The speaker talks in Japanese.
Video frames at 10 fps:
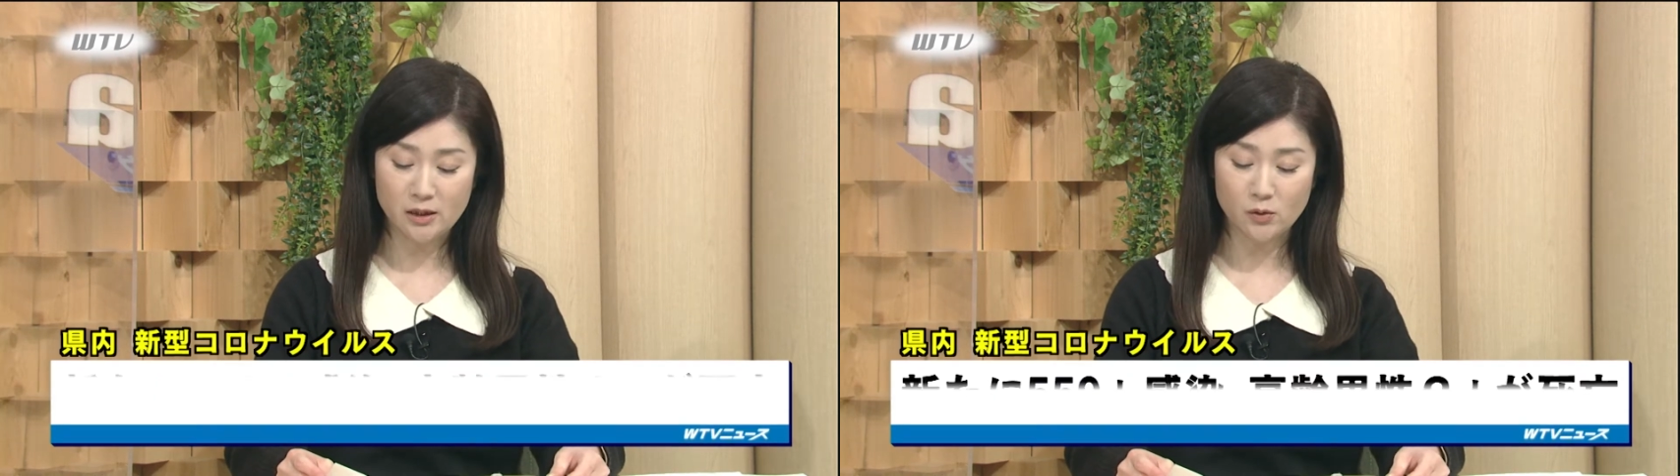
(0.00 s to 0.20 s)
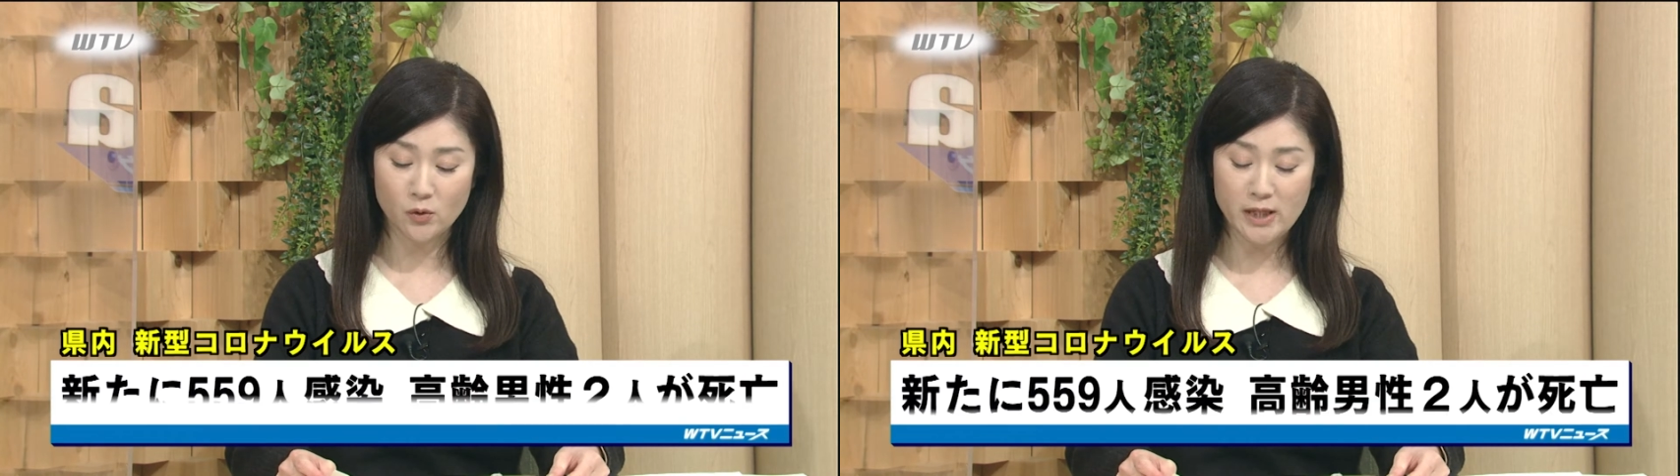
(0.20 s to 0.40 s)

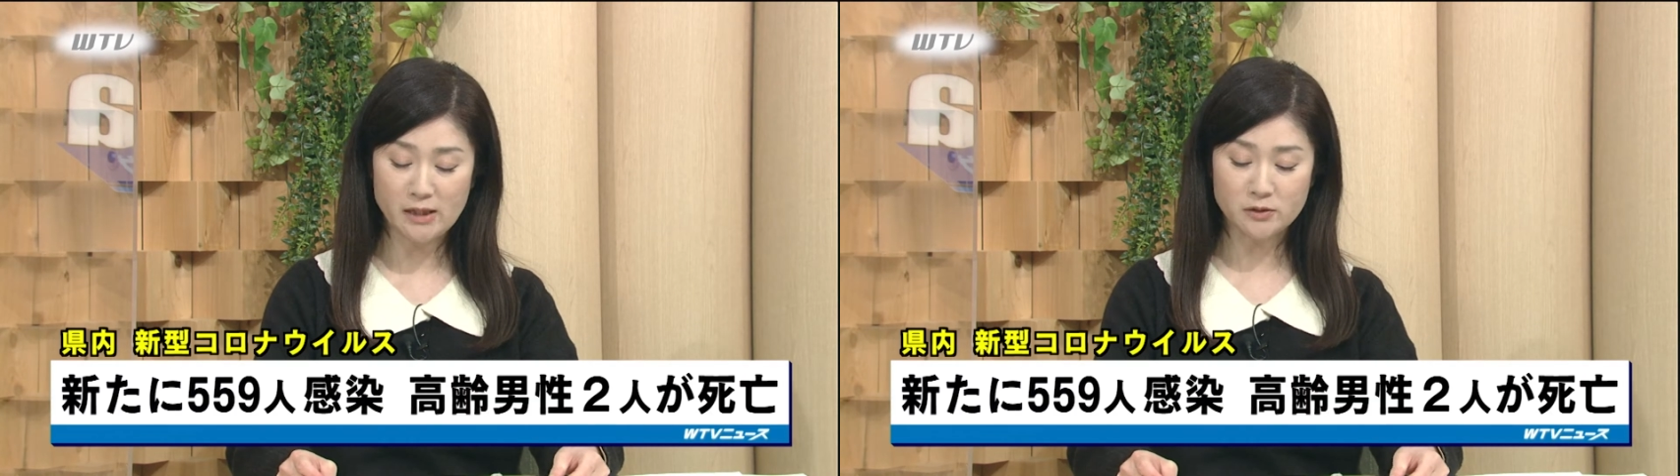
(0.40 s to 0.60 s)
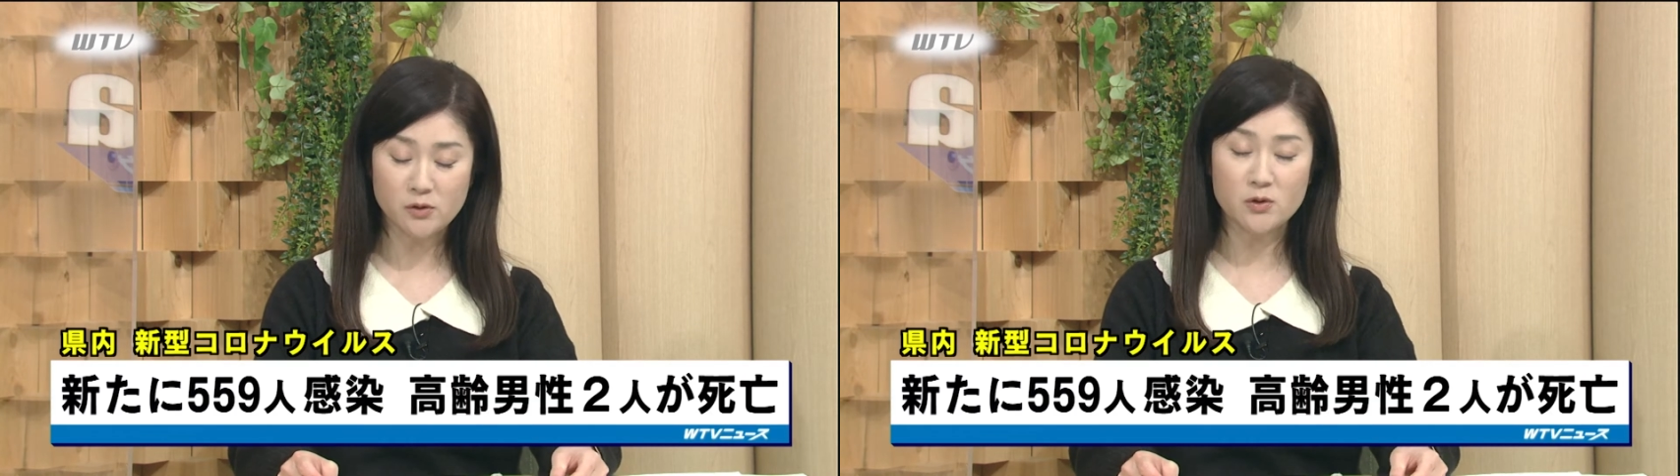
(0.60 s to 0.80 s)

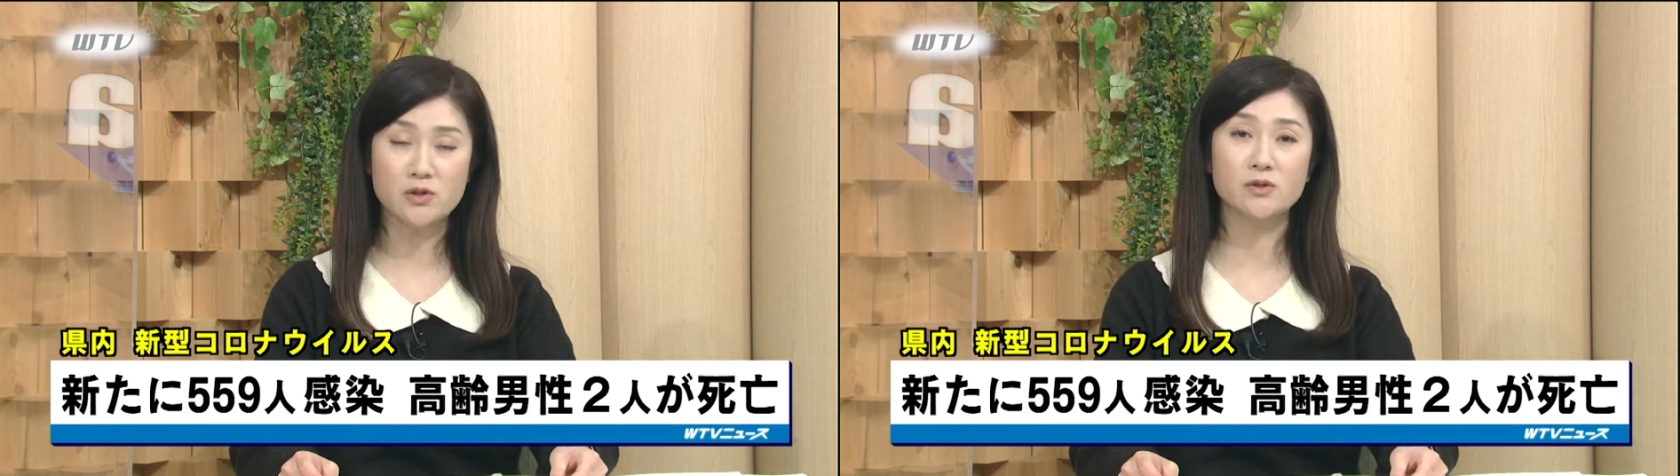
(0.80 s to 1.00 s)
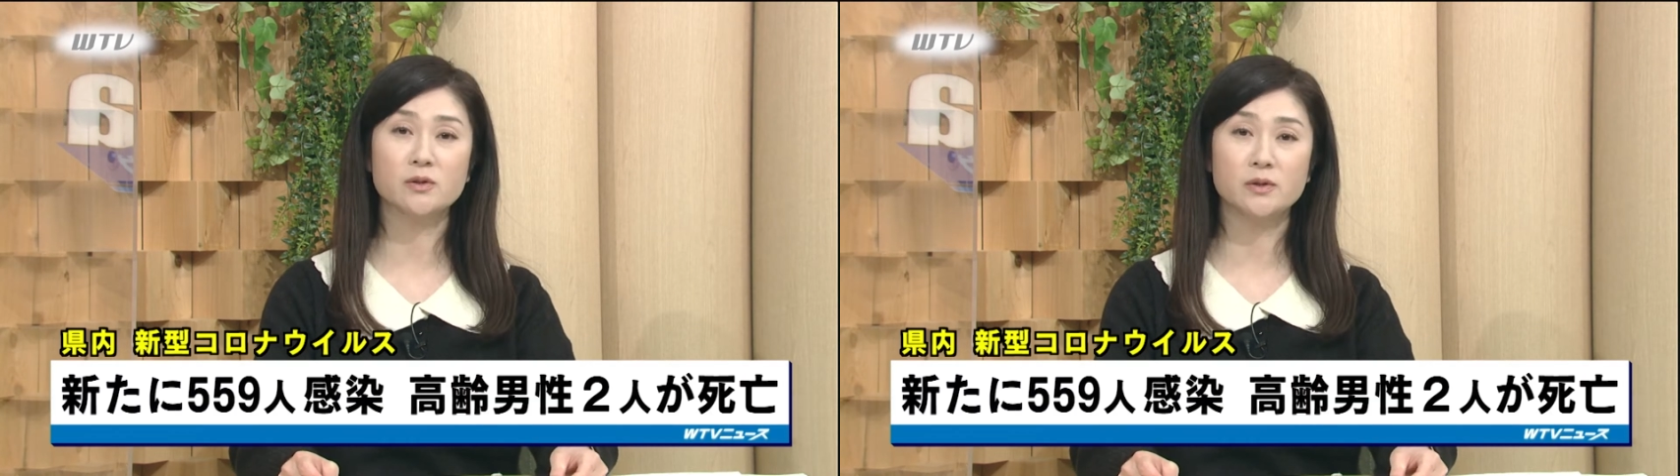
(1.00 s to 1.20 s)

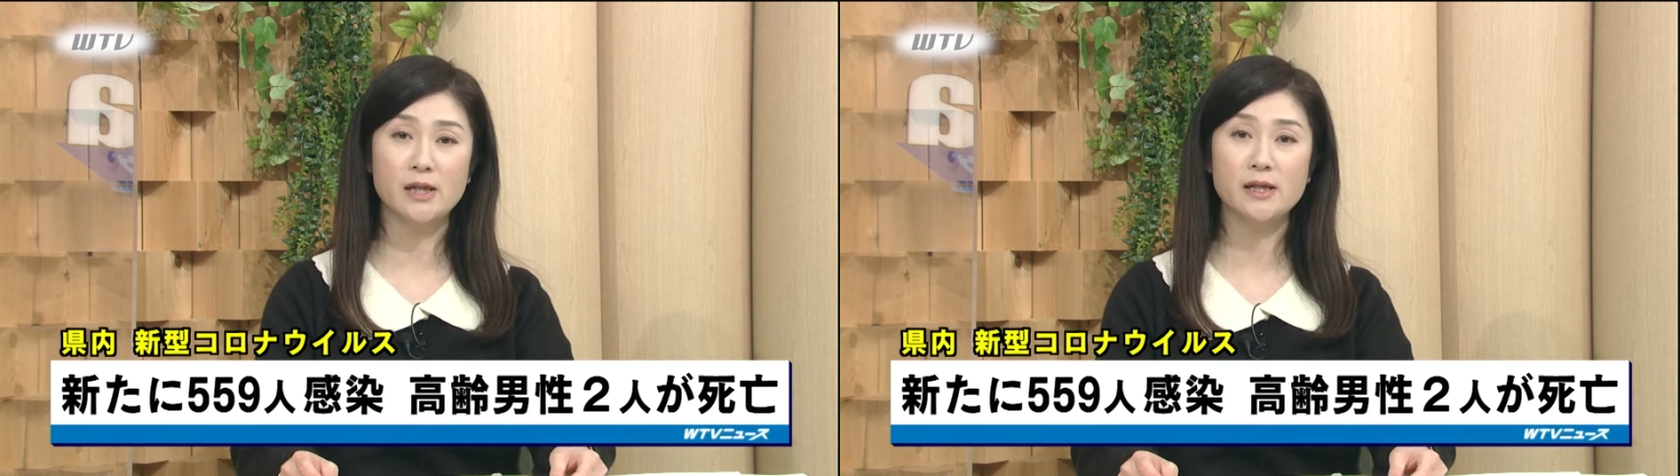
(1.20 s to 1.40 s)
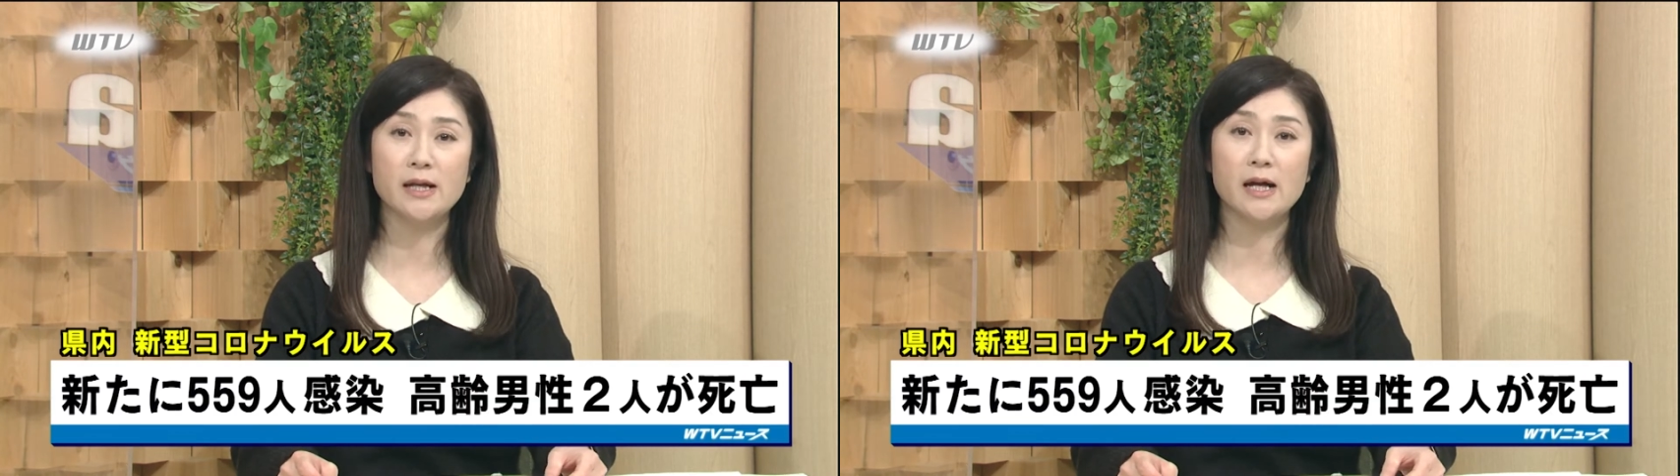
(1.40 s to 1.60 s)
559
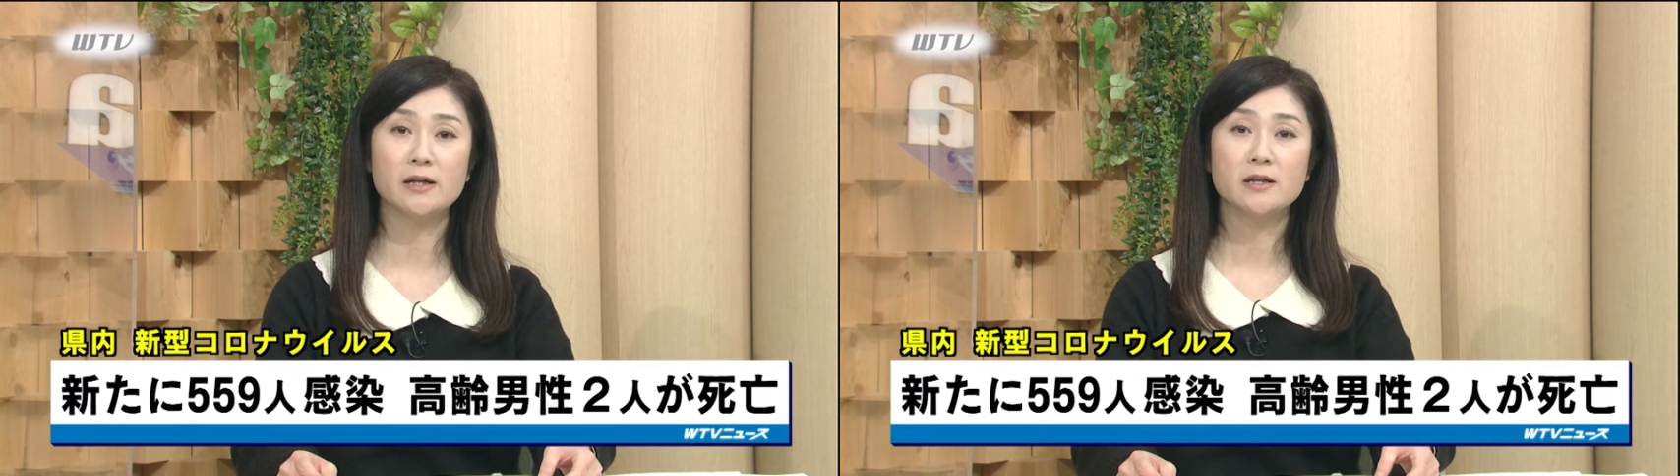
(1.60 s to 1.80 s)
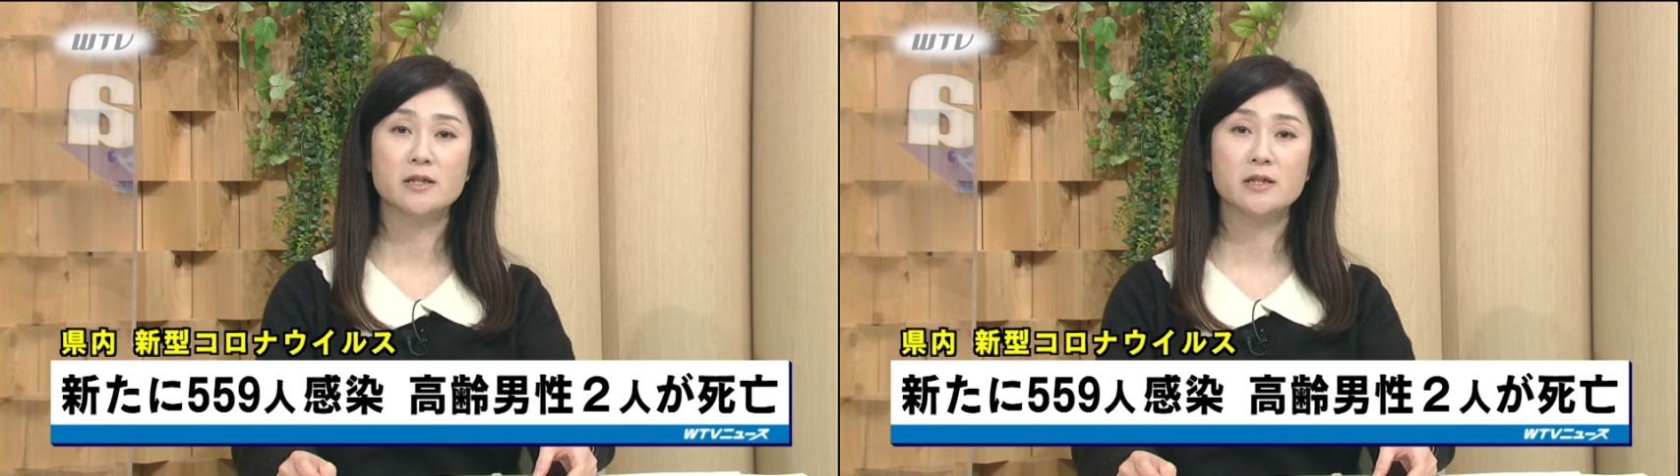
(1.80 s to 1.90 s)
人が